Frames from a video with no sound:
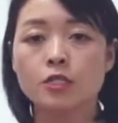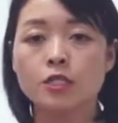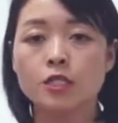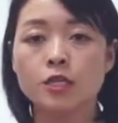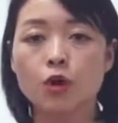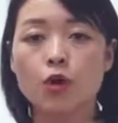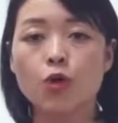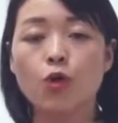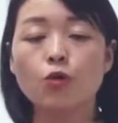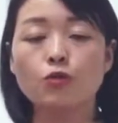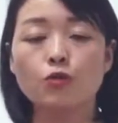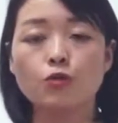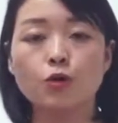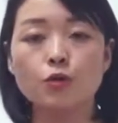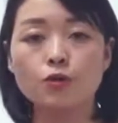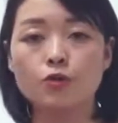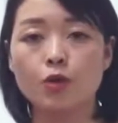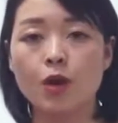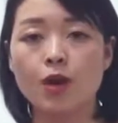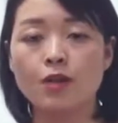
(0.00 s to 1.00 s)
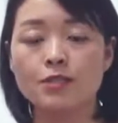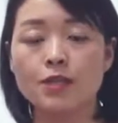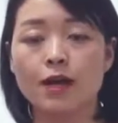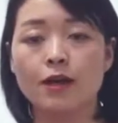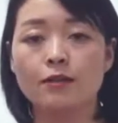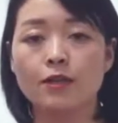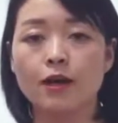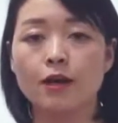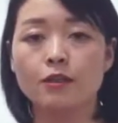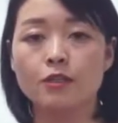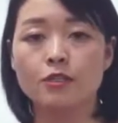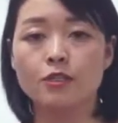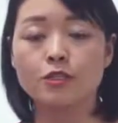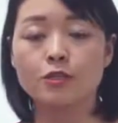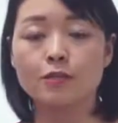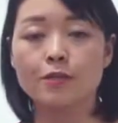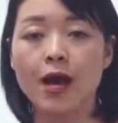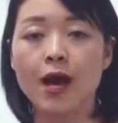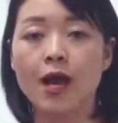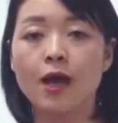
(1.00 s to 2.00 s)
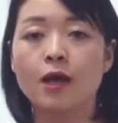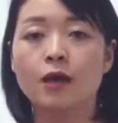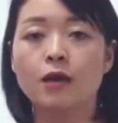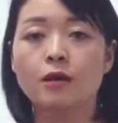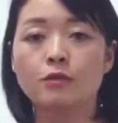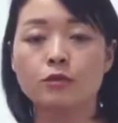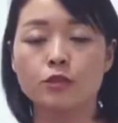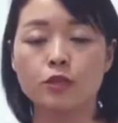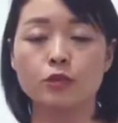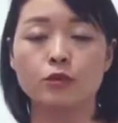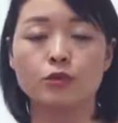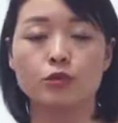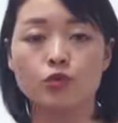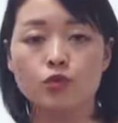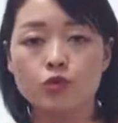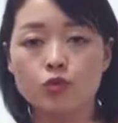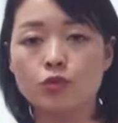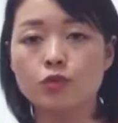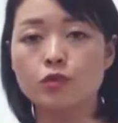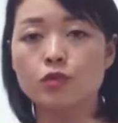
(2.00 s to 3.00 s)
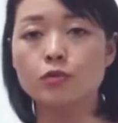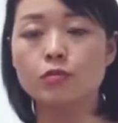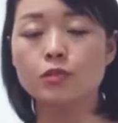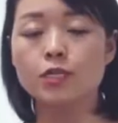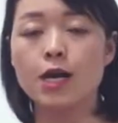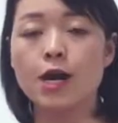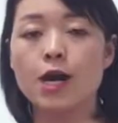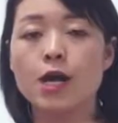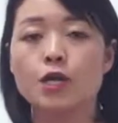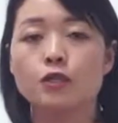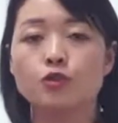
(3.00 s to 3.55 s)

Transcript: 这个 d 都主要强调的是什么程度？是不是？